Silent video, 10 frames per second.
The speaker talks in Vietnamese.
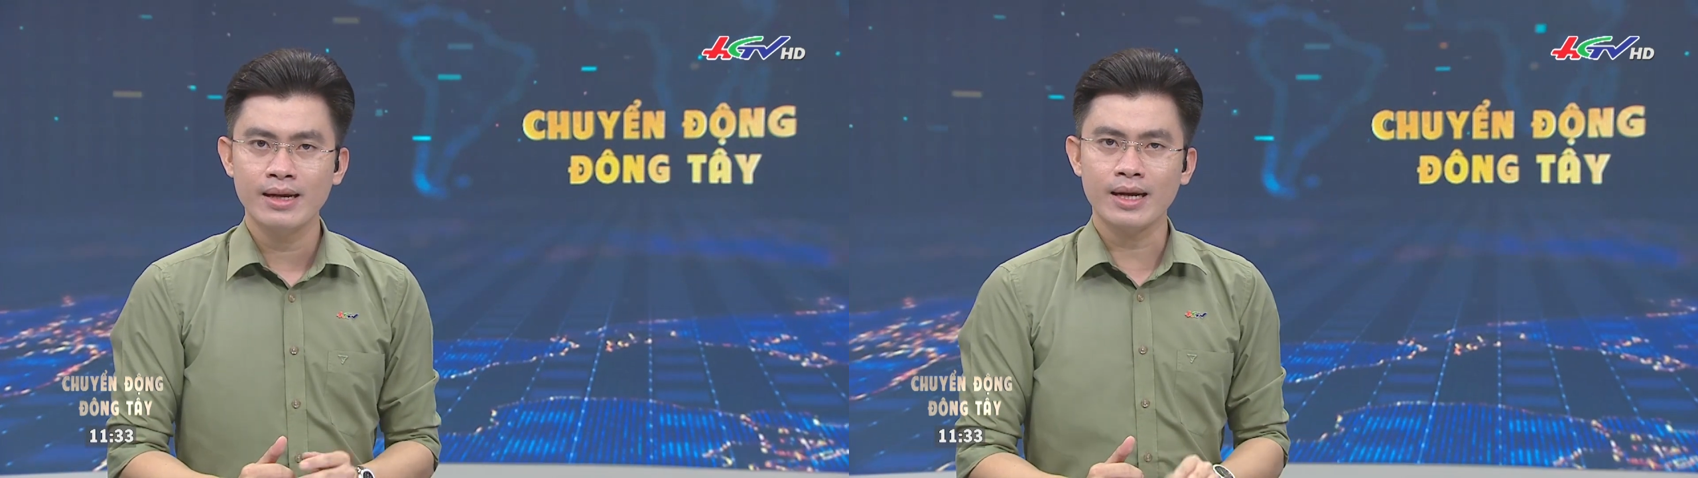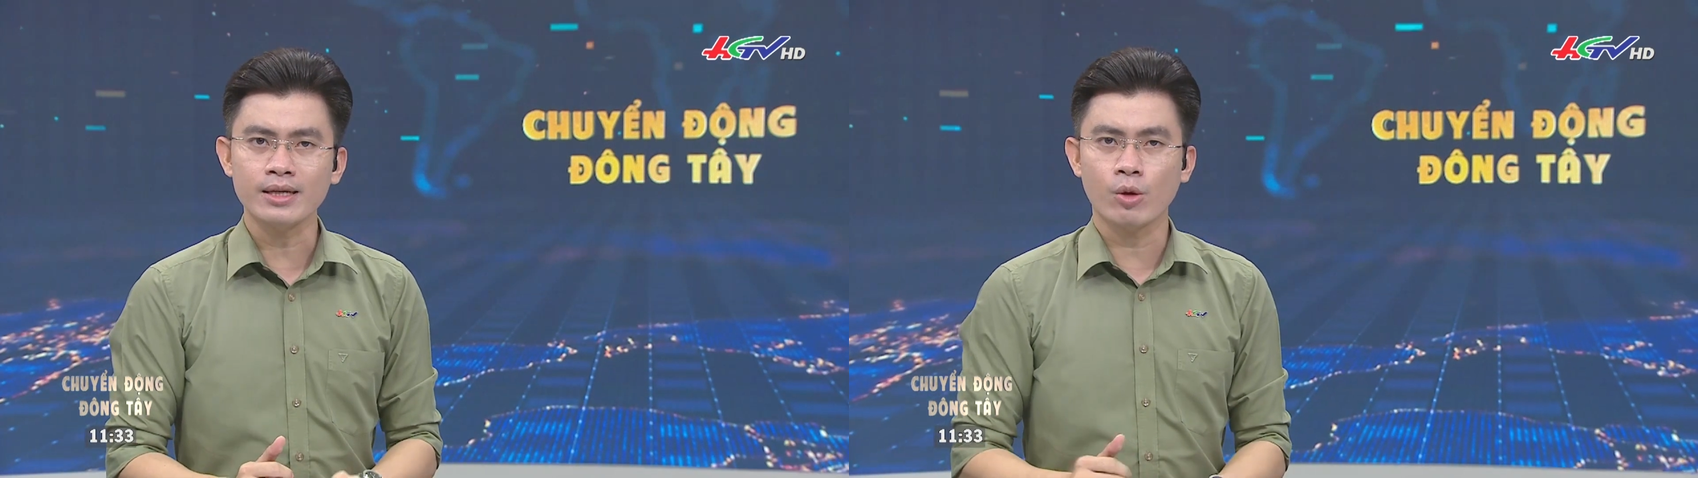
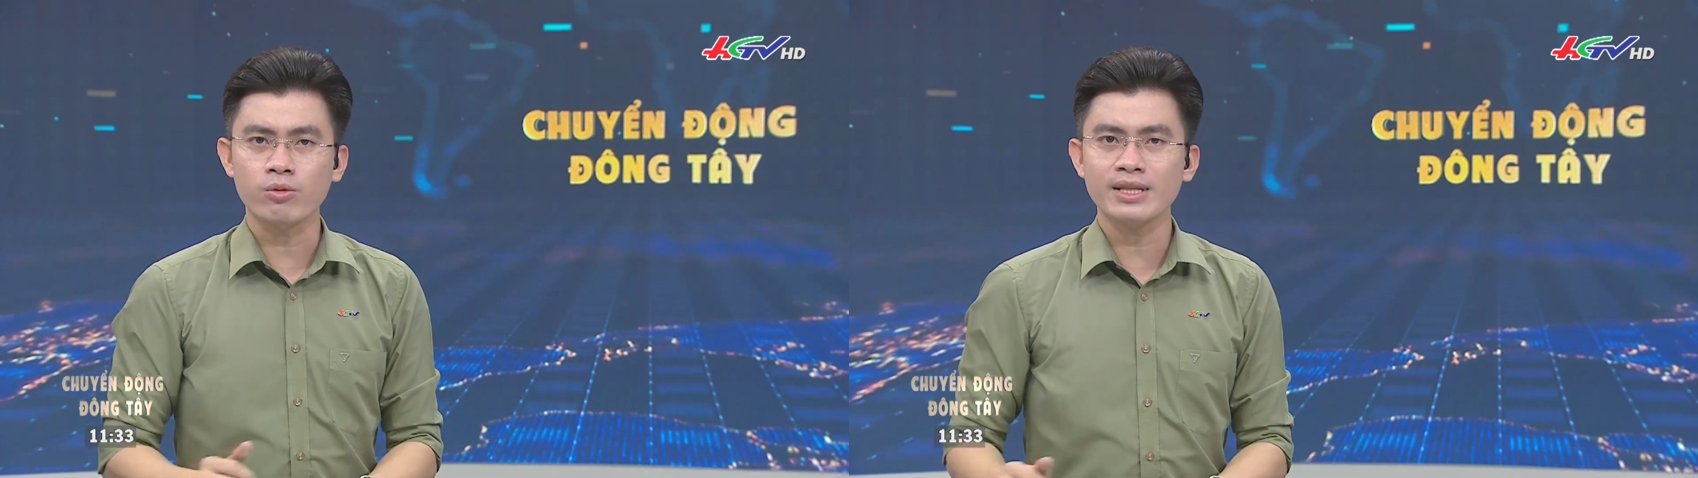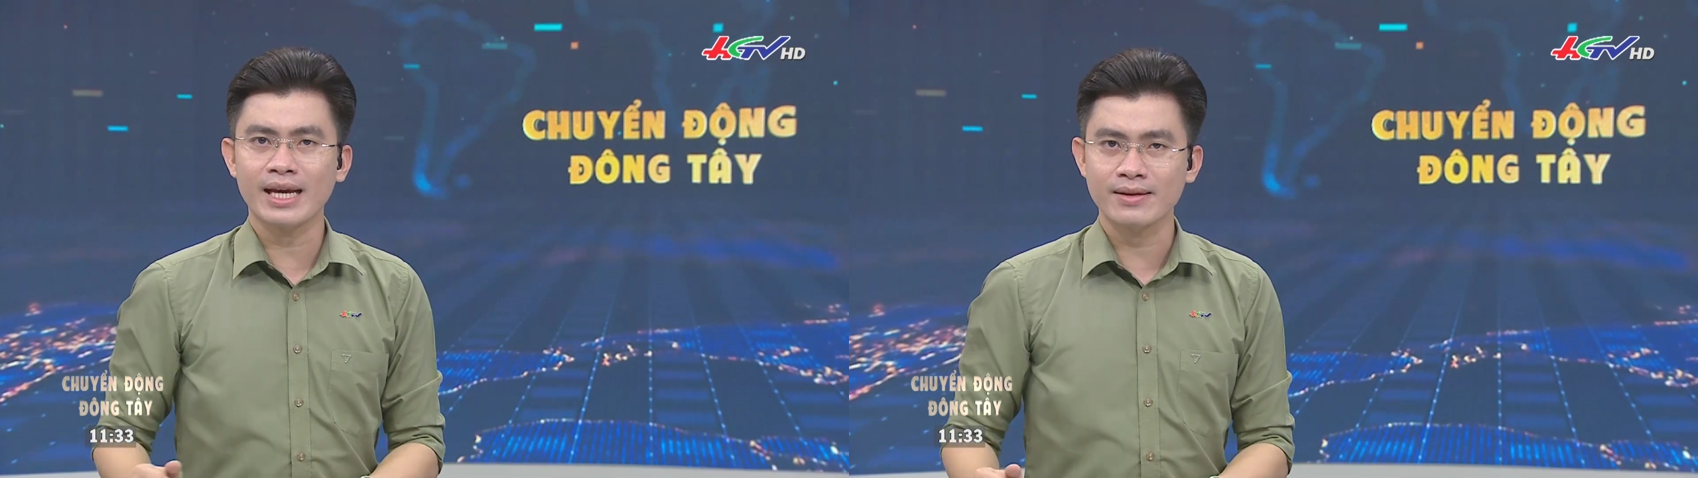Hành
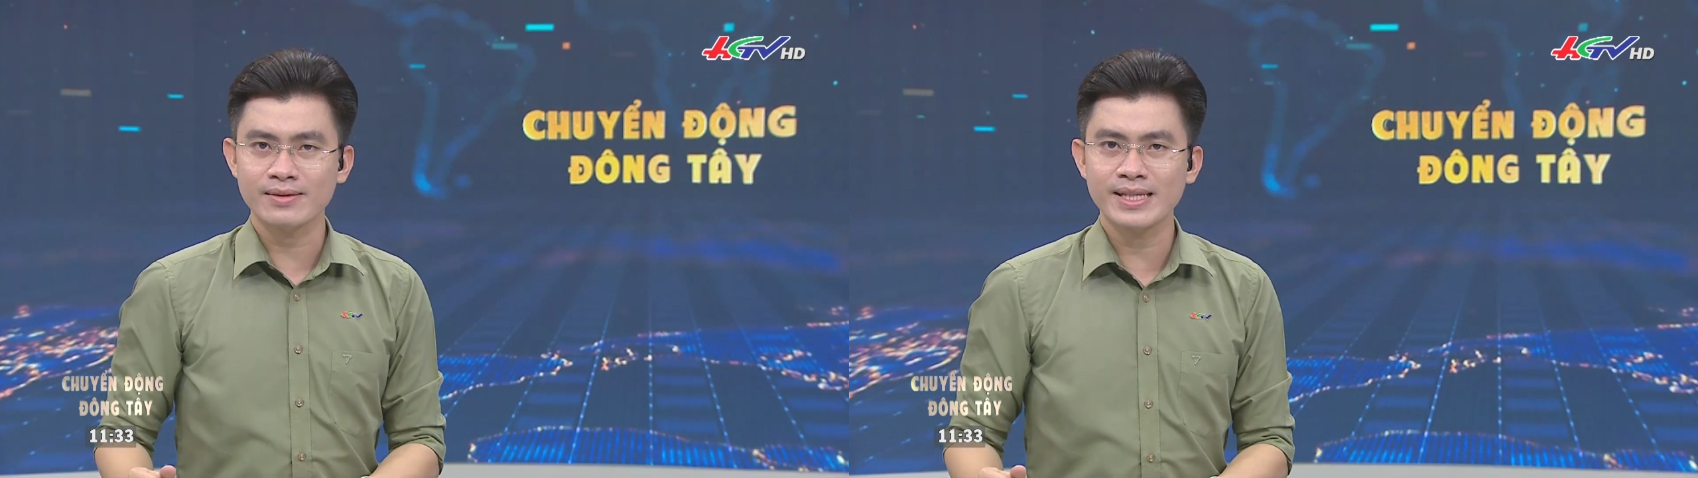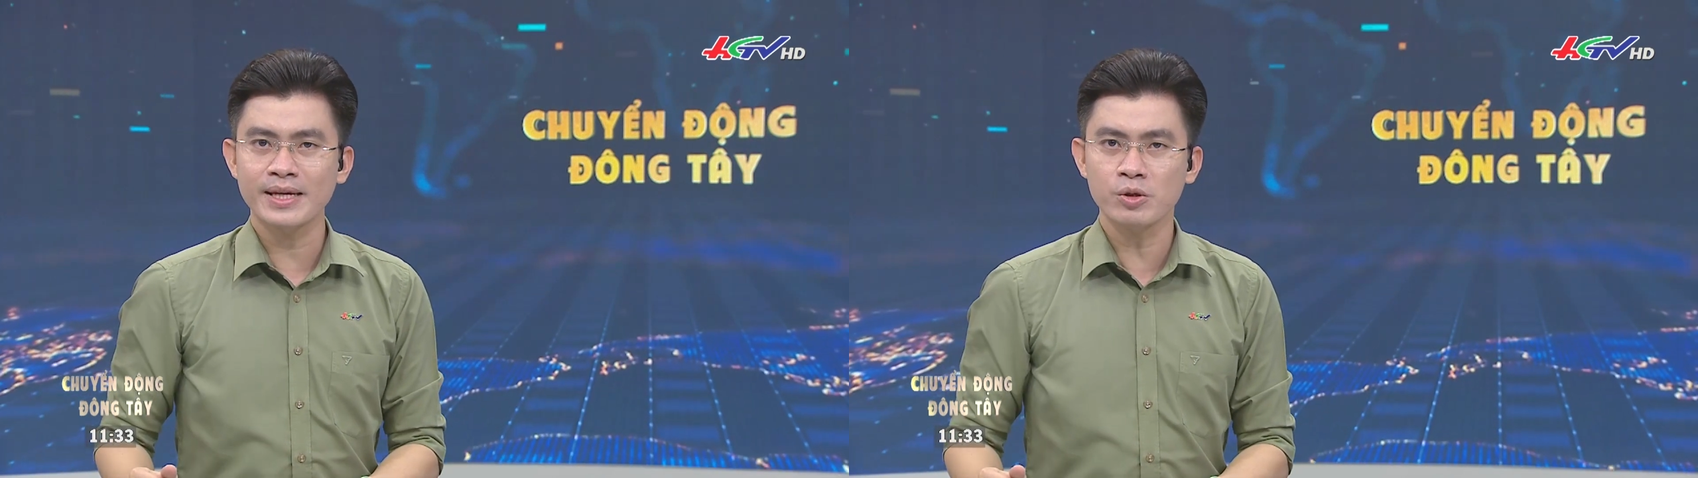động chặn
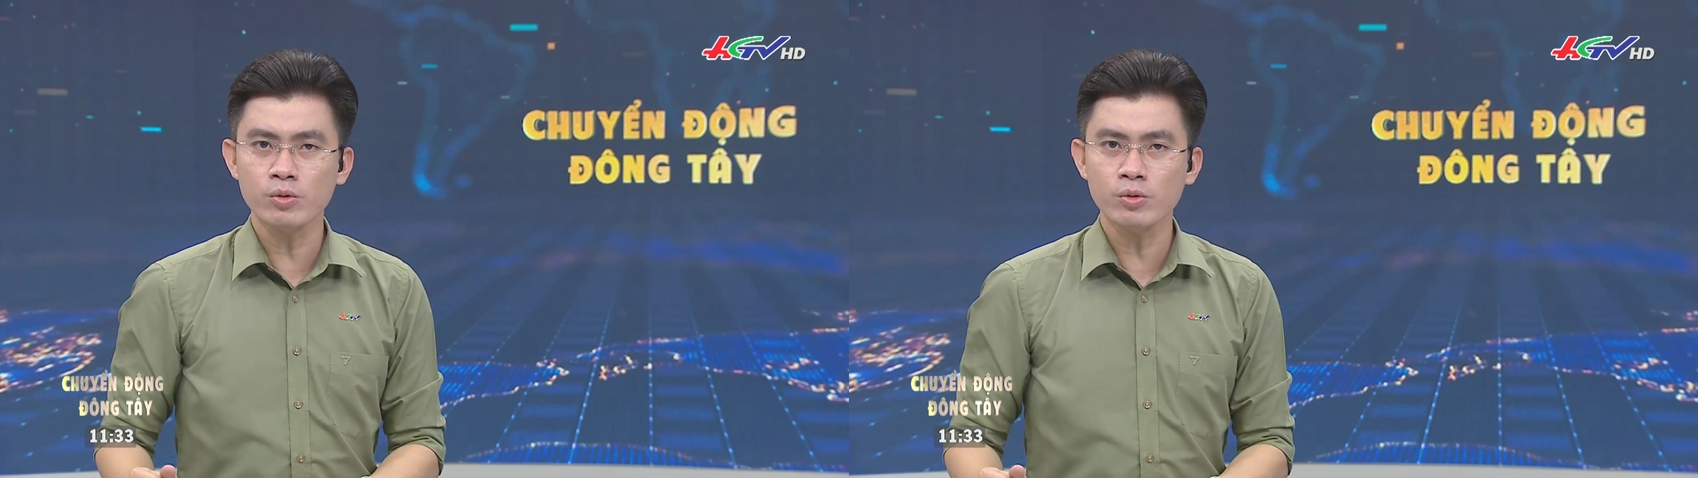xe cứu